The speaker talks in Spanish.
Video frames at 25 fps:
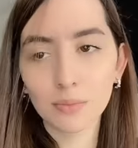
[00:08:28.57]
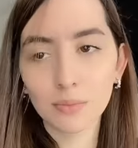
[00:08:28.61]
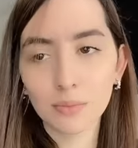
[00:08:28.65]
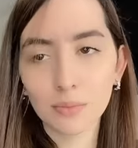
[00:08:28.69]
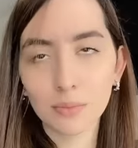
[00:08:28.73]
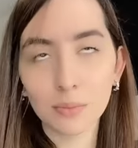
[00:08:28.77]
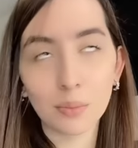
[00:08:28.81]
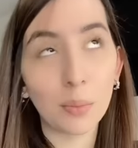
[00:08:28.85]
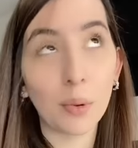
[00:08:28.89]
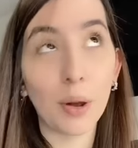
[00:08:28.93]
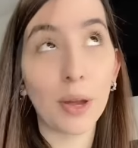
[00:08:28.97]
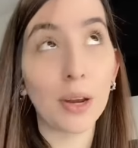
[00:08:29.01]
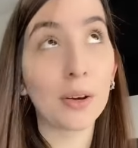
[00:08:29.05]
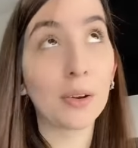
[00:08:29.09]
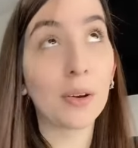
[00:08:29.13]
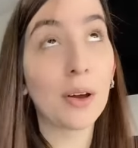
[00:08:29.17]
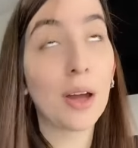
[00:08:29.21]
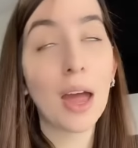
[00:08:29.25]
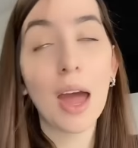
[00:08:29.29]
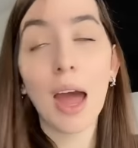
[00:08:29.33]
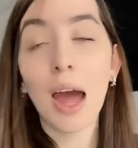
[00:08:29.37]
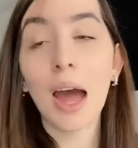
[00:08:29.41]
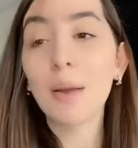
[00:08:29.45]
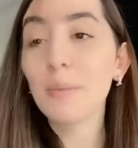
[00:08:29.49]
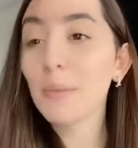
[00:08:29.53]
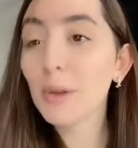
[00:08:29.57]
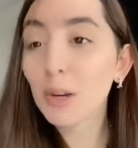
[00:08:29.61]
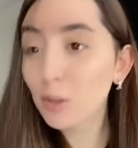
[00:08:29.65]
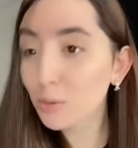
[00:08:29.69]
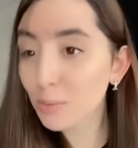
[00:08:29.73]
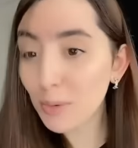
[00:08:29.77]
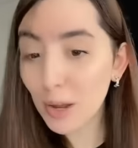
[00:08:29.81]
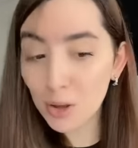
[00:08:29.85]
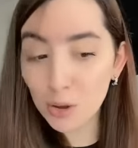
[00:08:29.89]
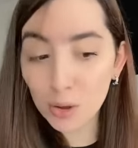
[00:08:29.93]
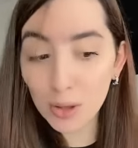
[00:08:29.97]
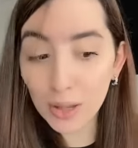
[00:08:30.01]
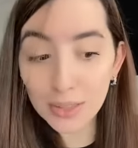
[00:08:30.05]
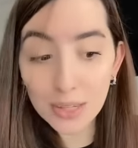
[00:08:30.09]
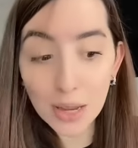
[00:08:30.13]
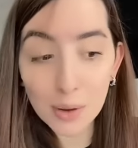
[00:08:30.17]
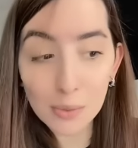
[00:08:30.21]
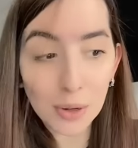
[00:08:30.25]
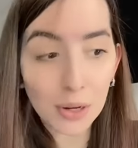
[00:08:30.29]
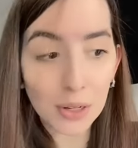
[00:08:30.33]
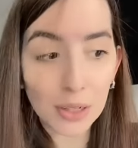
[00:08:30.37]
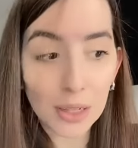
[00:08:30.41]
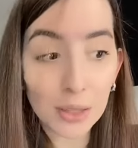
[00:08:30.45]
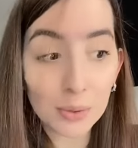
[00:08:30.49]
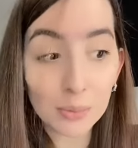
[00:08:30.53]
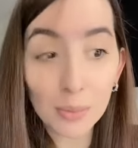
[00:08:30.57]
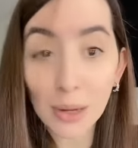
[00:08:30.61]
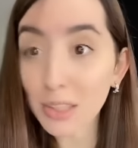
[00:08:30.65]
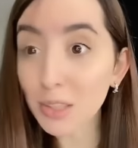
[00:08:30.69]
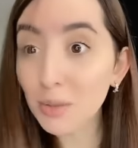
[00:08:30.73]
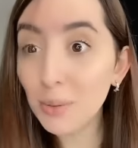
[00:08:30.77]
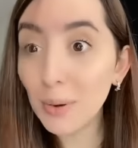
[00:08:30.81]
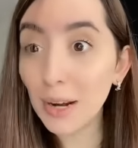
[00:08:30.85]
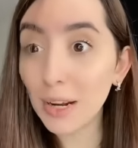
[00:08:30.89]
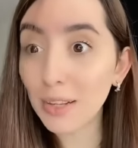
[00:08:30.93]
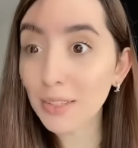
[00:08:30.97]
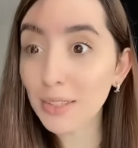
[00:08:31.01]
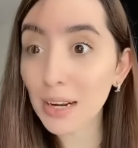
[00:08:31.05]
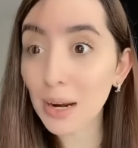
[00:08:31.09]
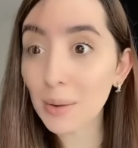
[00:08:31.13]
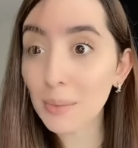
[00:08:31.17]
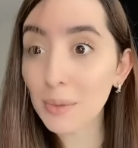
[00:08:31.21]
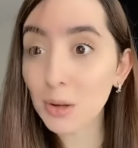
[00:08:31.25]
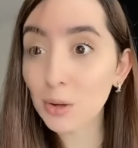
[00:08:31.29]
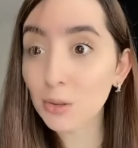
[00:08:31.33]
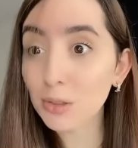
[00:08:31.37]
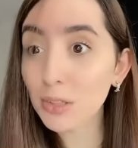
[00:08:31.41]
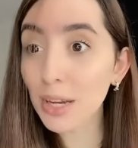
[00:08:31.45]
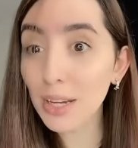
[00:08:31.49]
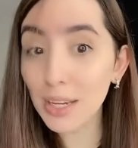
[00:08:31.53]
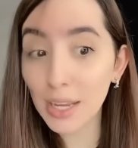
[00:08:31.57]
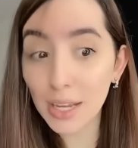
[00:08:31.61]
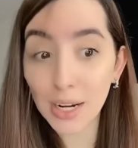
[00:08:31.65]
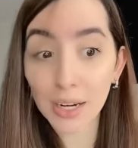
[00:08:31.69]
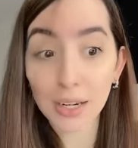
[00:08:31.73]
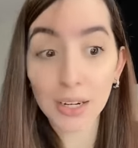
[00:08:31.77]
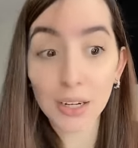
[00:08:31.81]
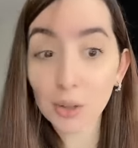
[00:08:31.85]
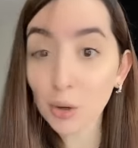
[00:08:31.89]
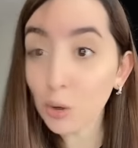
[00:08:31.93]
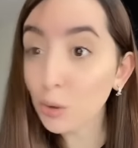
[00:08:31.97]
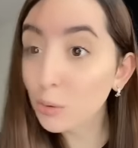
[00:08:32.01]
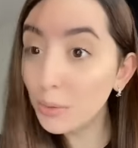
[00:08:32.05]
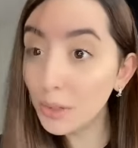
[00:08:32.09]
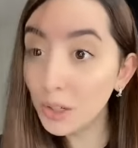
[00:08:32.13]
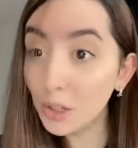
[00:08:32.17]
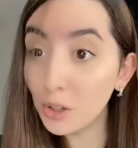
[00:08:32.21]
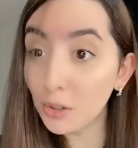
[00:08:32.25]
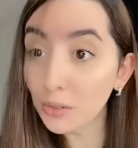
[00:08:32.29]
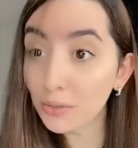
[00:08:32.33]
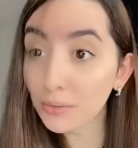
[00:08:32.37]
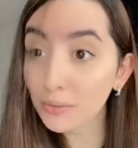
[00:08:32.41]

Bueno, ¿al menos me ayudas a abrir Dismatch Match para hacer amigos que quieran ir conmigo?